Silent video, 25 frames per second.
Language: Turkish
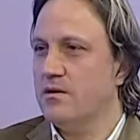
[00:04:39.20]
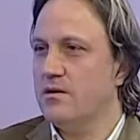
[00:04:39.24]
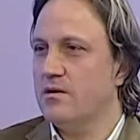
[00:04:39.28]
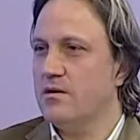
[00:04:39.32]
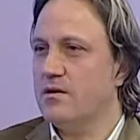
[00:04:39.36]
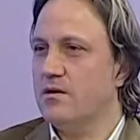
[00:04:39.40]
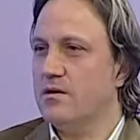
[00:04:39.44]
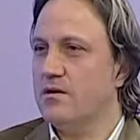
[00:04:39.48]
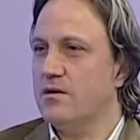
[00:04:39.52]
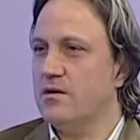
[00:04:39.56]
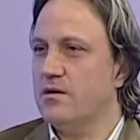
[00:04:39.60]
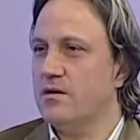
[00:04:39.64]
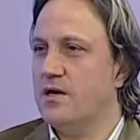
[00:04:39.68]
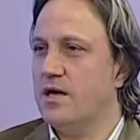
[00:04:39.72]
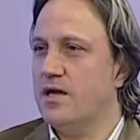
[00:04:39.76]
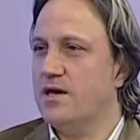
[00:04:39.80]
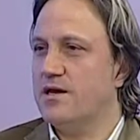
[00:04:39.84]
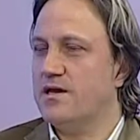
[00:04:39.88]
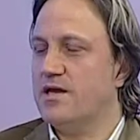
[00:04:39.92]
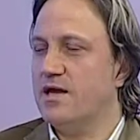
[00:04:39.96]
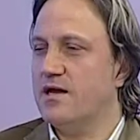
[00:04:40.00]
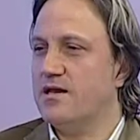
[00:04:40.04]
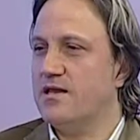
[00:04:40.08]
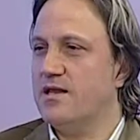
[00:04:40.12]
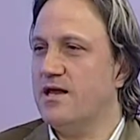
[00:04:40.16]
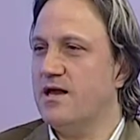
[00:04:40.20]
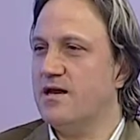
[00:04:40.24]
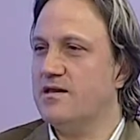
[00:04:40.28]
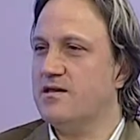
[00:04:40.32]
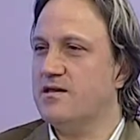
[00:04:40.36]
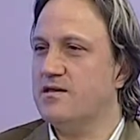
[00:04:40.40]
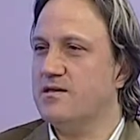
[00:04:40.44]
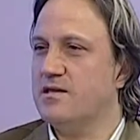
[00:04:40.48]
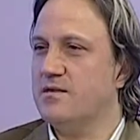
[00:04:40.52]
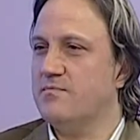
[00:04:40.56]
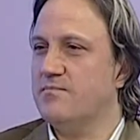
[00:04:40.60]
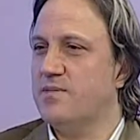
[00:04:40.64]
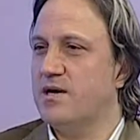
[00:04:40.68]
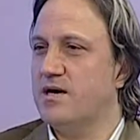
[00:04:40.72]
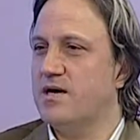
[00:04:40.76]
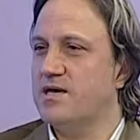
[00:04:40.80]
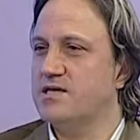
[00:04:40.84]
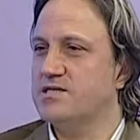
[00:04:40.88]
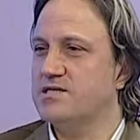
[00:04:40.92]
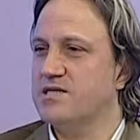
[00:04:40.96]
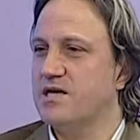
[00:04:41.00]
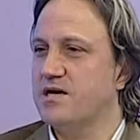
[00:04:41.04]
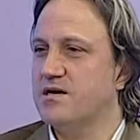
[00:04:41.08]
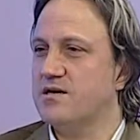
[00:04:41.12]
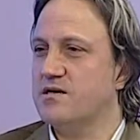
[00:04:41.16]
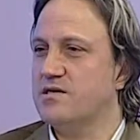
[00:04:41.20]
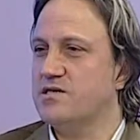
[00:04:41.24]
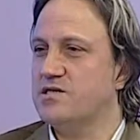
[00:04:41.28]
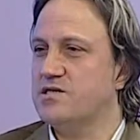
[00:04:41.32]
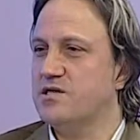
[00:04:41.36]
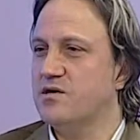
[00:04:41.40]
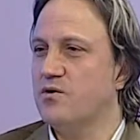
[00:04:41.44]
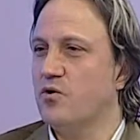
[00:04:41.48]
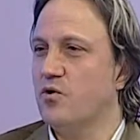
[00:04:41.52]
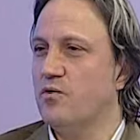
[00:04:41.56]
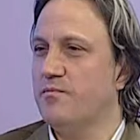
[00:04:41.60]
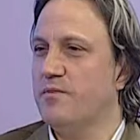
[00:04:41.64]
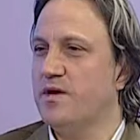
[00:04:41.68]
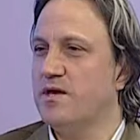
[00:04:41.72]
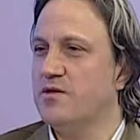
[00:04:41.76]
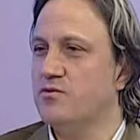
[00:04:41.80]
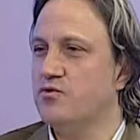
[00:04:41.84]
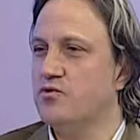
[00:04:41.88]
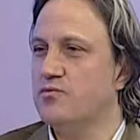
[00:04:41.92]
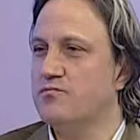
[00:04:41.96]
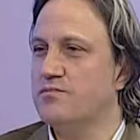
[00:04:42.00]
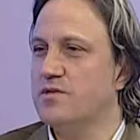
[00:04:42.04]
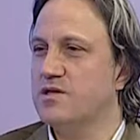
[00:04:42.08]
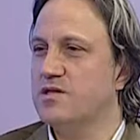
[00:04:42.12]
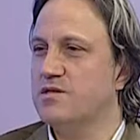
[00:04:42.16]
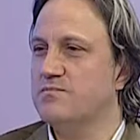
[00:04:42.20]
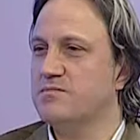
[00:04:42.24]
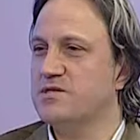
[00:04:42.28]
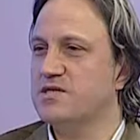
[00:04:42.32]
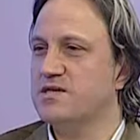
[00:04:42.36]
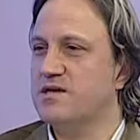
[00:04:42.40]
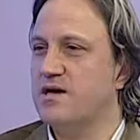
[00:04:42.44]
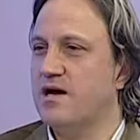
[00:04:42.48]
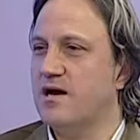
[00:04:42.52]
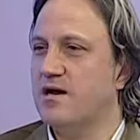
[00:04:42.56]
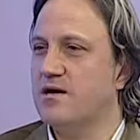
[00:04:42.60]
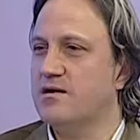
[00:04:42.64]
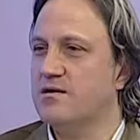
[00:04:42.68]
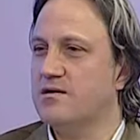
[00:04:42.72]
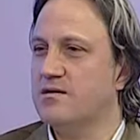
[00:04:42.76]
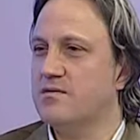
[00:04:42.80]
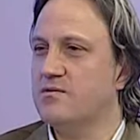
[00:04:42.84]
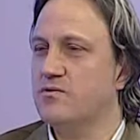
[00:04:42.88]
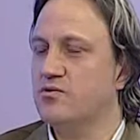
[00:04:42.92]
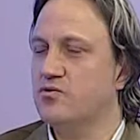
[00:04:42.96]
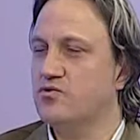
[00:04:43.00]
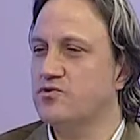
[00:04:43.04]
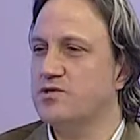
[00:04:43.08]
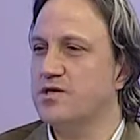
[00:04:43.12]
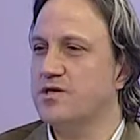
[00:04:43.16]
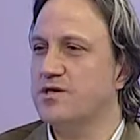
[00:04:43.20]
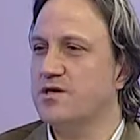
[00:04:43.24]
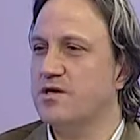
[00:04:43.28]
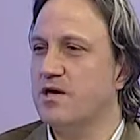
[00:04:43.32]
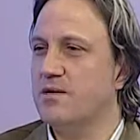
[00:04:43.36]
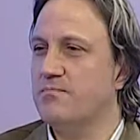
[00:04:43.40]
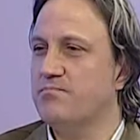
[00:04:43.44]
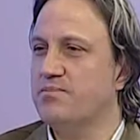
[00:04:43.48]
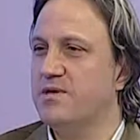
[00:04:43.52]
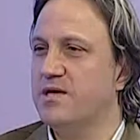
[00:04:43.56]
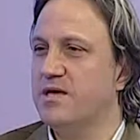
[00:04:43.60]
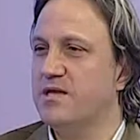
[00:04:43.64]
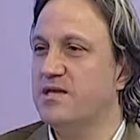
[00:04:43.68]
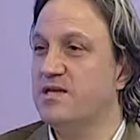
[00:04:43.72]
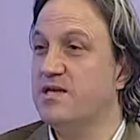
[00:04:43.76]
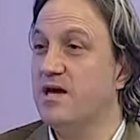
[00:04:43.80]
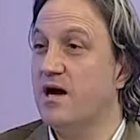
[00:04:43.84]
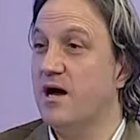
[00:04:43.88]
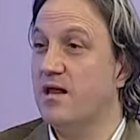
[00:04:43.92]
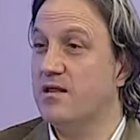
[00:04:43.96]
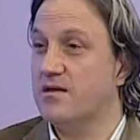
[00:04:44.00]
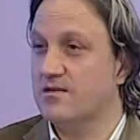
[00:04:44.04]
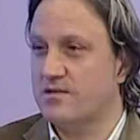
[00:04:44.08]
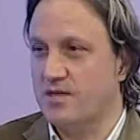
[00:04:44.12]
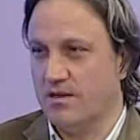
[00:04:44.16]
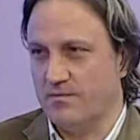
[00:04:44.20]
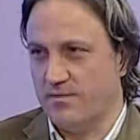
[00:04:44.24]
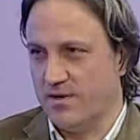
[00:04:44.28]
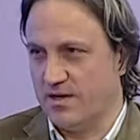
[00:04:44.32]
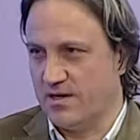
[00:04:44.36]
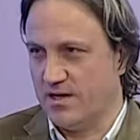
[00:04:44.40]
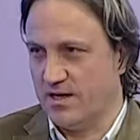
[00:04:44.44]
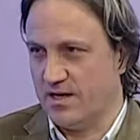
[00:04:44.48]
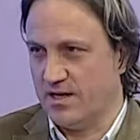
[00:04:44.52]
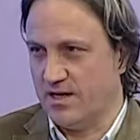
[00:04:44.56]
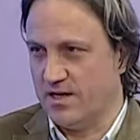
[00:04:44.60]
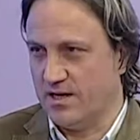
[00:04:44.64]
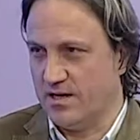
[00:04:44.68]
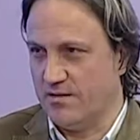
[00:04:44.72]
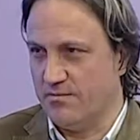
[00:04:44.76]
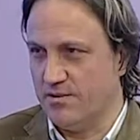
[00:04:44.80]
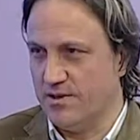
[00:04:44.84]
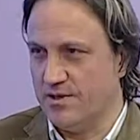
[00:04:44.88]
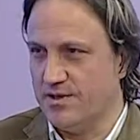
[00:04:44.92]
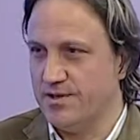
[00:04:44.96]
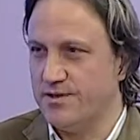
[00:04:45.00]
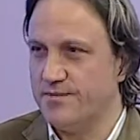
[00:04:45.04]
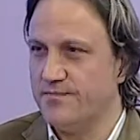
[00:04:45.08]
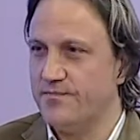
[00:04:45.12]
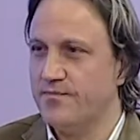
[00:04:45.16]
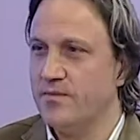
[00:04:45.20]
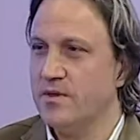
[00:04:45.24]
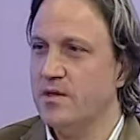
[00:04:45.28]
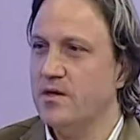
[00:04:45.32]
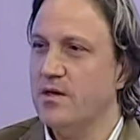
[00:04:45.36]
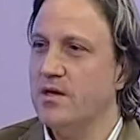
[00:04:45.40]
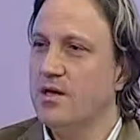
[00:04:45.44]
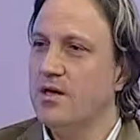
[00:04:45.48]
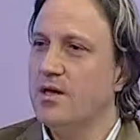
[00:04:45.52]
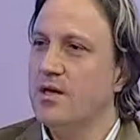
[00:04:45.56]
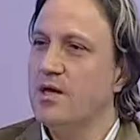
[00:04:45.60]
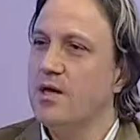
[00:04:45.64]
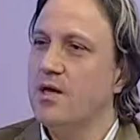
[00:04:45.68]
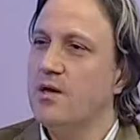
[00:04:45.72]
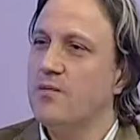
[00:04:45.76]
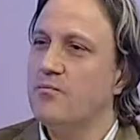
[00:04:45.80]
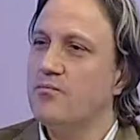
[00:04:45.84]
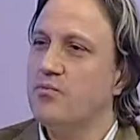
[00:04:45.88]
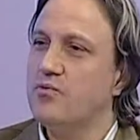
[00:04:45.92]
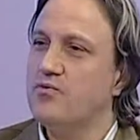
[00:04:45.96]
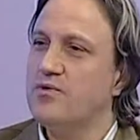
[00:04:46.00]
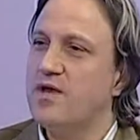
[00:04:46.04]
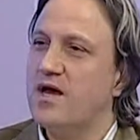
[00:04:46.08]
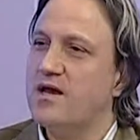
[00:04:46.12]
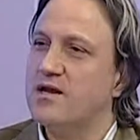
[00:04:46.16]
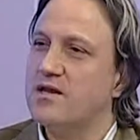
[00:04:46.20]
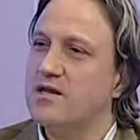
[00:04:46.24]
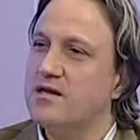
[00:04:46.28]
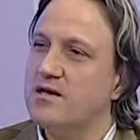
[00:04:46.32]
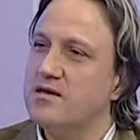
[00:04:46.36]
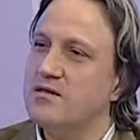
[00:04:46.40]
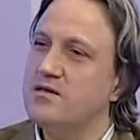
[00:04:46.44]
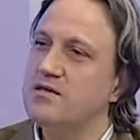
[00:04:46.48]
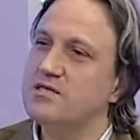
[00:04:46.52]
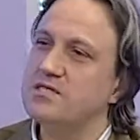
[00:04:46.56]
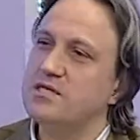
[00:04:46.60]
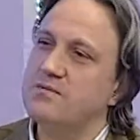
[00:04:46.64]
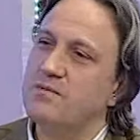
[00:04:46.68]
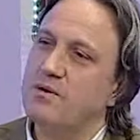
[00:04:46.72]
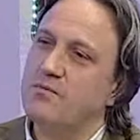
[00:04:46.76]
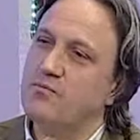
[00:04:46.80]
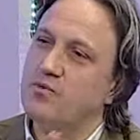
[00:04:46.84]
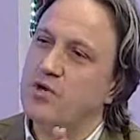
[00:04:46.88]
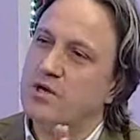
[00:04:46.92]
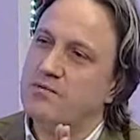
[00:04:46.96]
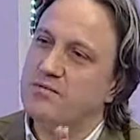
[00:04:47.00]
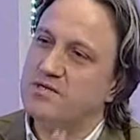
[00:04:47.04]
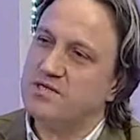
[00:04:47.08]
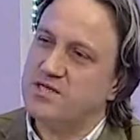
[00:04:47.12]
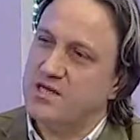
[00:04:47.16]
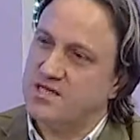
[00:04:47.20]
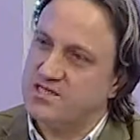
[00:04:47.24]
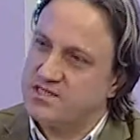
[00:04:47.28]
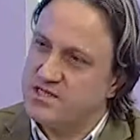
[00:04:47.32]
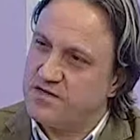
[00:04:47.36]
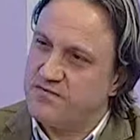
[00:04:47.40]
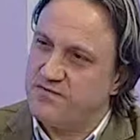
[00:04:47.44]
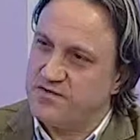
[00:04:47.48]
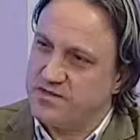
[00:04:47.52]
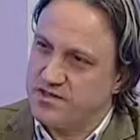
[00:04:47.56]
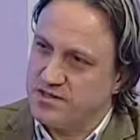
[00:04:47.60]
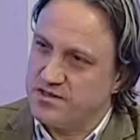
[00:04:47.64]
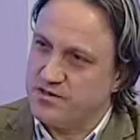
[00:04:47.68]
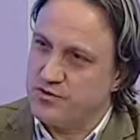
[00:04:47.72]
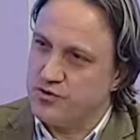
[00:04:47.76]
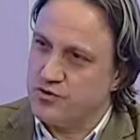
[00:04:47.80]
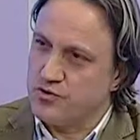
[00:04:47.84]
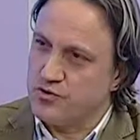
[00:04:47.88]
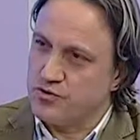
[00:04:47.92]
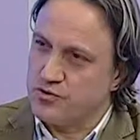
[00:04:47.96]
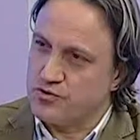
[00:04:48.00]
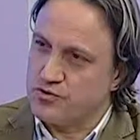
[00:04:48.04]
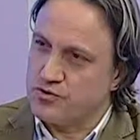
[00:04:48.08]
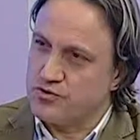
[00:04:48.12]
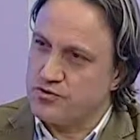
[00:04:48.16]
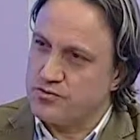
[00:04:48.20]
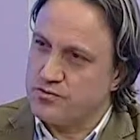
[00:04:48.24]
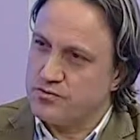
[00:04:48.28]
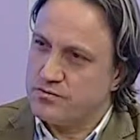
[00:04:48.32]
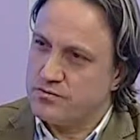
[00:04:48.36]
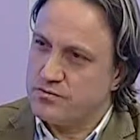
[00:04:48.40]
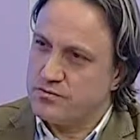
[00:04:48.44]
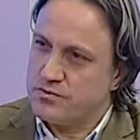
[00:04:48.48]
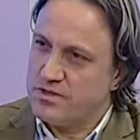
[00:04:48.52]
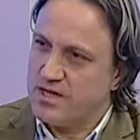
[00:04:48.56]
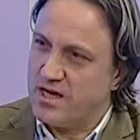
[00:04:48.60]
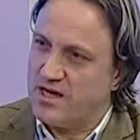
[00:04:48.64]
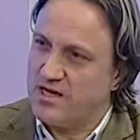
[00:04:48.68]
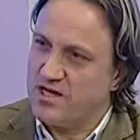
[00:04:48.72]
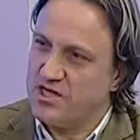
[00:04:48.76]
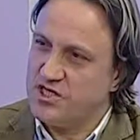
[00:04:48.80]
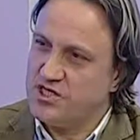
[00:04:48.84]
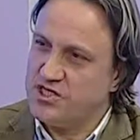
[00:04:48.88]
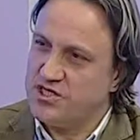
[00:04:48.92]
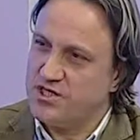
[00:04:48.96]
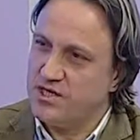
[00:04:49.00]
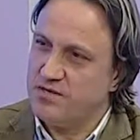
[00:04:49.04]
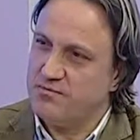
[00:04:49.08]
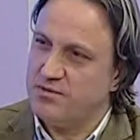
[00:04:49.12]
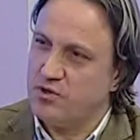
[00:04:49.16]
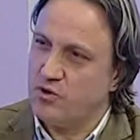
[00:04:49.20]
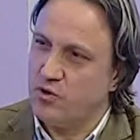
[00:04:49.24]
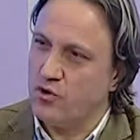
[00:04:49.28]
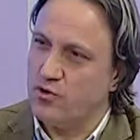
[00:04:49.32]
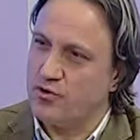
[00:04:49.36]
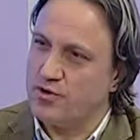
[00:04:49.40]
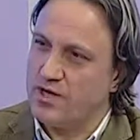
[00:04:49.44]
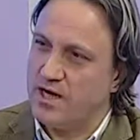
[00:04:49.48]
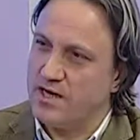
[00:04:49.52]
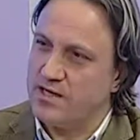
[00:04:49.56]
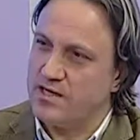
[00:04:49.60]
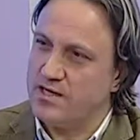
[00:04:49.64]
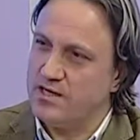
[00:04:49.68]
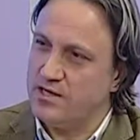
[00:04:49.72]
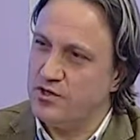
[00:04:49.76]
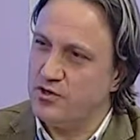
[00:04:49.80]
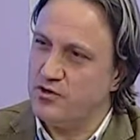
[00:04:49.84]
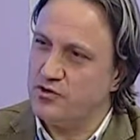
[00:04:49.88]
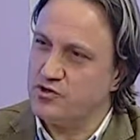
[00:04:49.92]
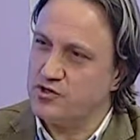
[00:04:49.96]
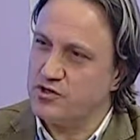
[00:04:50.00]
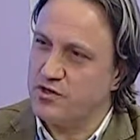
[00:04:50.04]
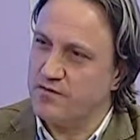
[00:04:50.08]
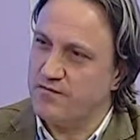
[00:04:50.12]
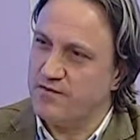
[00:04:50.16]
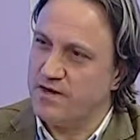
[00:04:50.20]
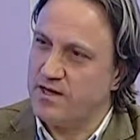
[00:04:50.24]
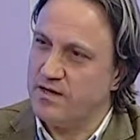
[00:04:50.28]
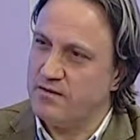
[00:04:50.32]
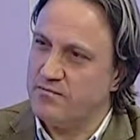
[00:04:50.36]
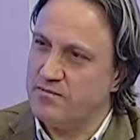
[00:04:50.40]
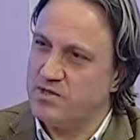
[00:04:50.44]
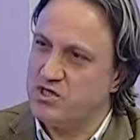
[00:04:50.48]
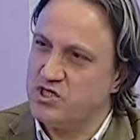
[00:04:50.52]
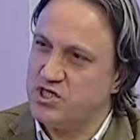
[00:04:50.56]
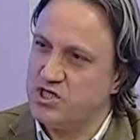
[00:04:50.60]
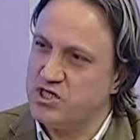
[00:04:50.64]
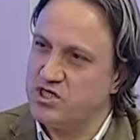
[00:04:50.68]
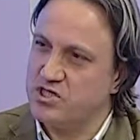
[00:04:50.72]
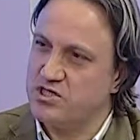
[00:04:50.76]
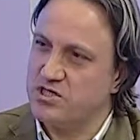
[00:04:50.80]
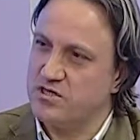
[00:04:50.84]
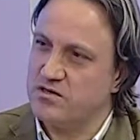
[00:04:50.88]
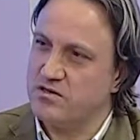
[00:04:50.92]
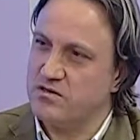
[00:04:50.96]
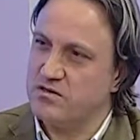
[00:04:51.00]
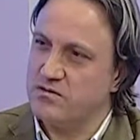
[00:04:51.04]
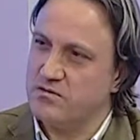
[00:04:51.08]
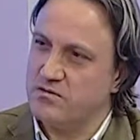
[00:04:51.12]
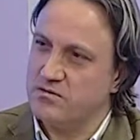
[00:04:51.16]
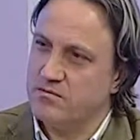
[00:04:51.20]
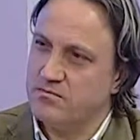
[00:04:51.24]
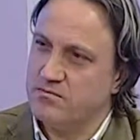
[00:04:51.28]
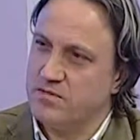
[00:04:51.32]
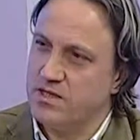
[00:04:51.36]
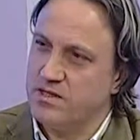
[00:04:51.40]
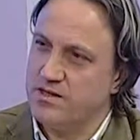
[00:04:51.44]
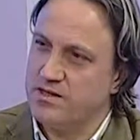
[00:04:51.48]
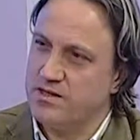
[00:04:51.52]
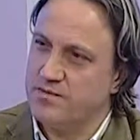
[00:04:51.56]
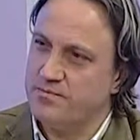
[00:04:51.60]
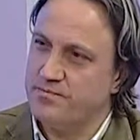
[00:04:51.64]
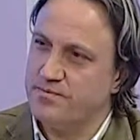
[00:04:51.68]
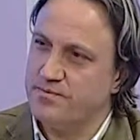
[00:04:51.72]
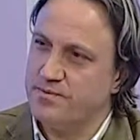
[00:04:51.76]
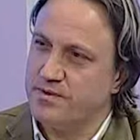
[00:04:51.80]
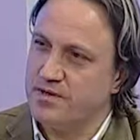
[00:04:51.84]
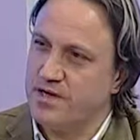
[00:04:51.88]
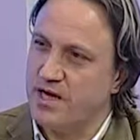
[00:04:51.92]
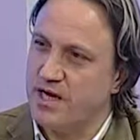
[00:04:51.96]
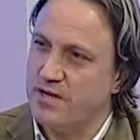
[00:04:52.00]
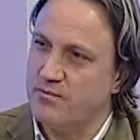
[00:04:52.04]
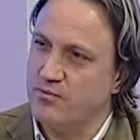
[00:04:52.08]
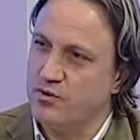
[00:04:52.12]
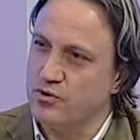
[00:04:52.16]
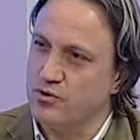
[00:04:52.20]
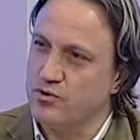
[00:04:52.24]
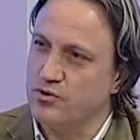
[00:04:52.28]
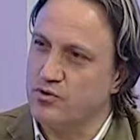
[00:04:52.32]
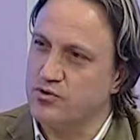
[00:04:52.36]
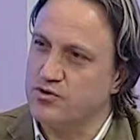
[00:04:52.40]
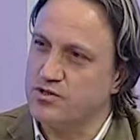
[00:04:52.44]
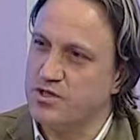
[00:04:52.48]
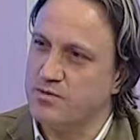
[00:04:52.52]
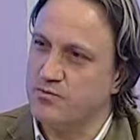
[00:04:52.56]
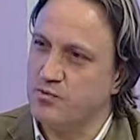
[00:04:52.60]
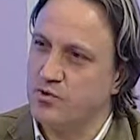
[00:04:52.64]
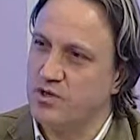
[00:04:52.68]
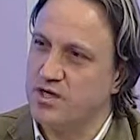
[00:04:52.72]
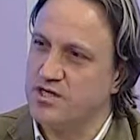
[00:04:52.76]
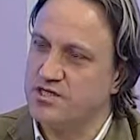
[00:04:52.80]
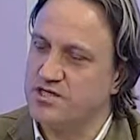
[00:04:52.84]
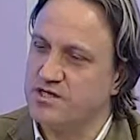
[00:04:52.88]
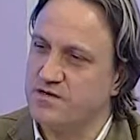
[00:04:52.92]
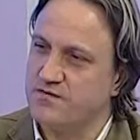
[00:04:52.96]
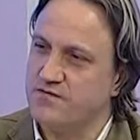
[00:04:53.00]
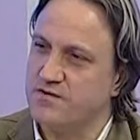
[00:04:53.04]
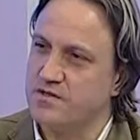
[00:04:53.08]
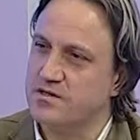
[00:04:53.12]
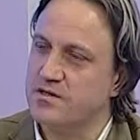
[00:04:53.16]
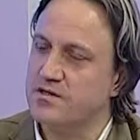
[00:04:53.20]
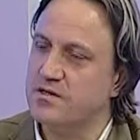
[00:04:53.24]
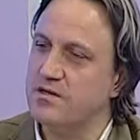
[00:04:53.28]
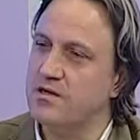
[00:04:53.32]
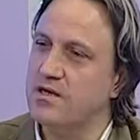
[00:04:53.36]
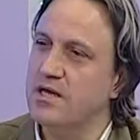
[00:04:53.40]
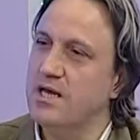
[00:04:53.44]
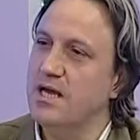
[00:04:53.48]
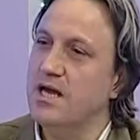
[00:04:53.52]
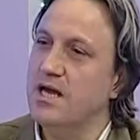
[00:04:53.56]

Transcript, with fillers: Ee, erkeklerde de bağırsak işte omentum dediğimiz karnın üzerini kaplayan yağlı tabaka girebilir. Bunlar girdiği zaman buna biz kasık fıtığı diyoruz. Yani içine bir organ giriyorsa ve bir şişlik belirip kayboluyorsa bu kasık fıtığı.